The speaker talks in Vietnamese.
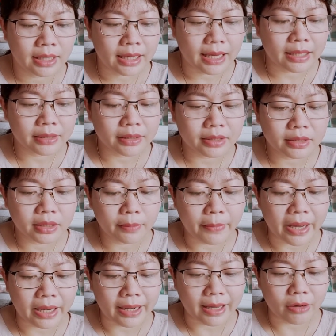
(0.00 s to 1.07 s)
anh nhớ tới
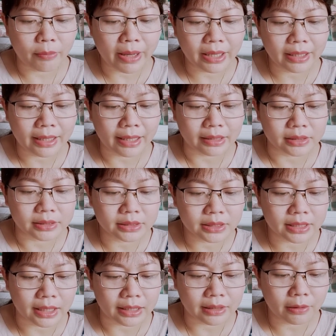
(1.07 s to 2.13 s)
bà lão bán hàng
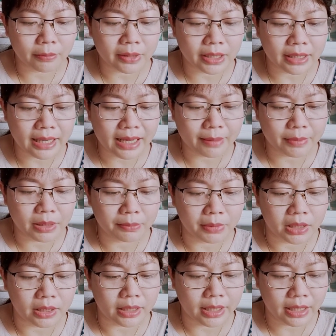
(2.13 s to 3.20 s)
nước cạnh gốc cây đa bên
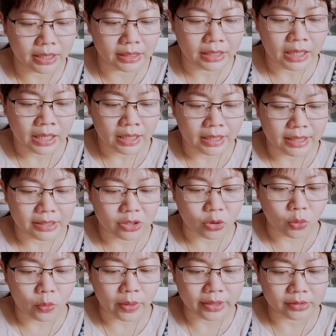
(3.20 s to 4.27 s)
bờ đê là
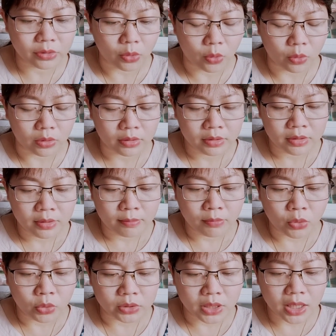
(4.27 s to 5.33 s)
chỗ quen thuộc
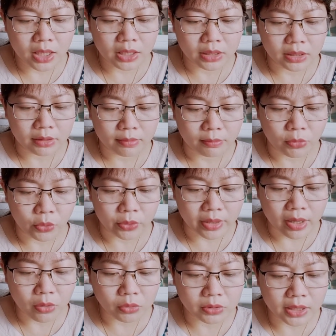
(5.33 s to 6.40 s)
mùa tơ mùa
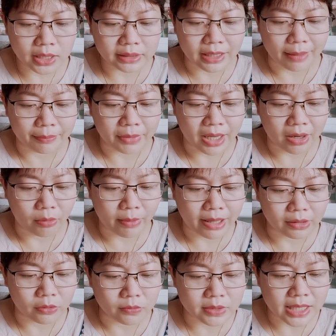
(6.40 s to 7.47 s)
dâu tơ tầm nào bà
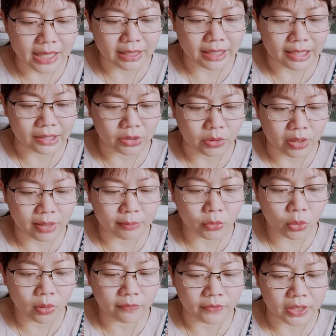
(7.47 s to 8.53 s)
cũng sang làng duệ
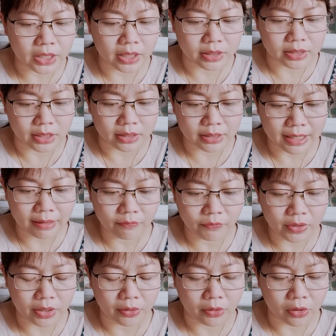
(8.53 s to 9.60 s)
mua và nhờ chỉnh gánh
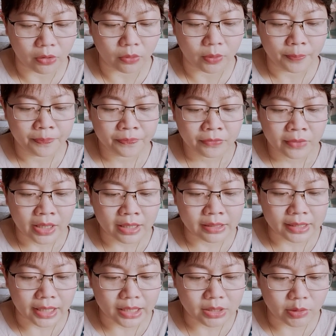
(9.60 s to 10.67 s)
về hộ anh
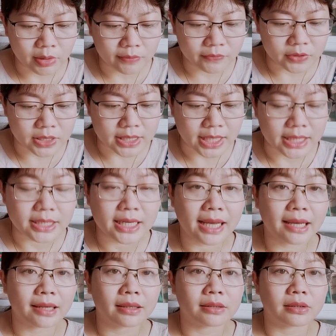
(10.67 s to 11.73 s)
kể chuyện vừa xảy
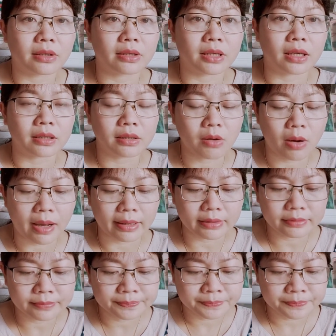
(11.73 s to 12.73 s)
ra rồi khẩn khoản